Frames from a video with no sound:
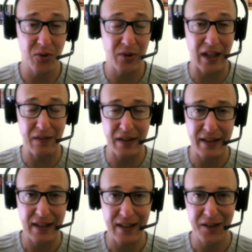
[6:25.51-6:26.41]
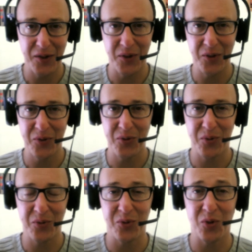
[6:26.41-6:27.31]
de travailler euh,
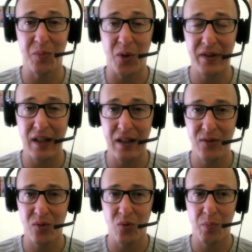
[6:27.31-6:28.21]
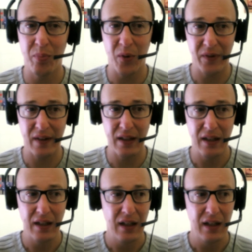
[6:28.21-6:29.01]
sur notre mental, sur nos pensées.